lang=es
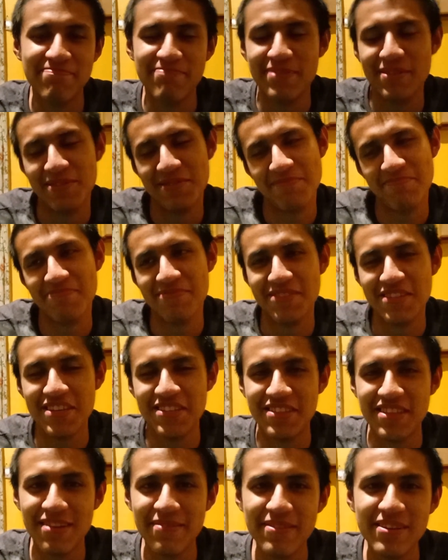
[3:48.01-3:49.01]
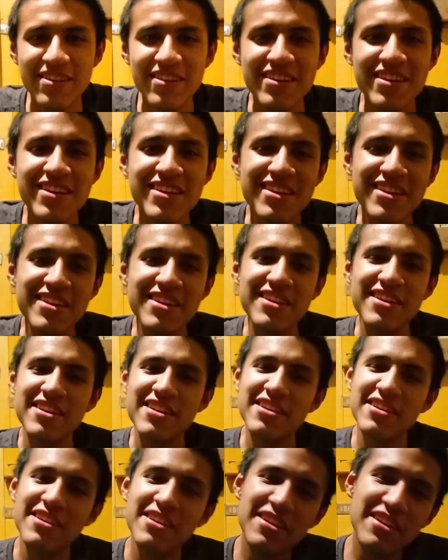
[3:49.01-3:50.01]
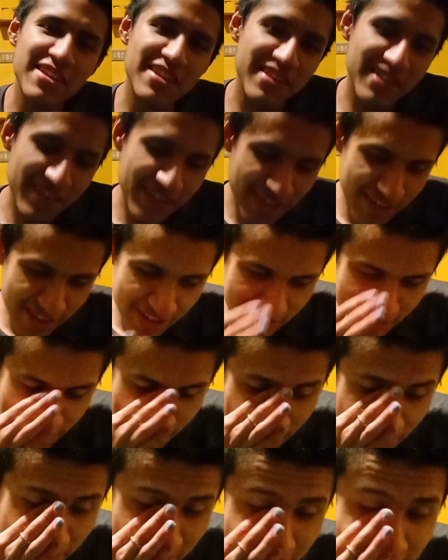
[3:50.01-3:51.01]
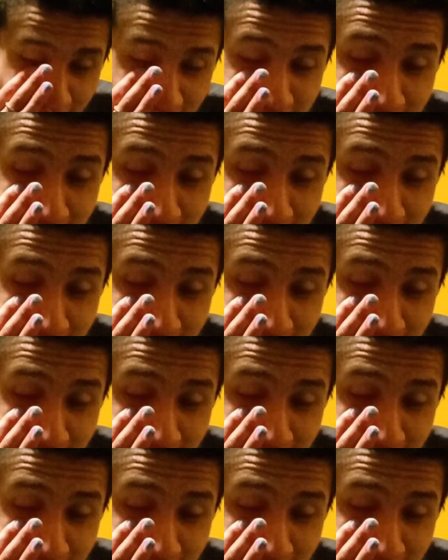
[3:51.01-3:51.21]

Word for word: pero pues ahí estaba. Y yo no sé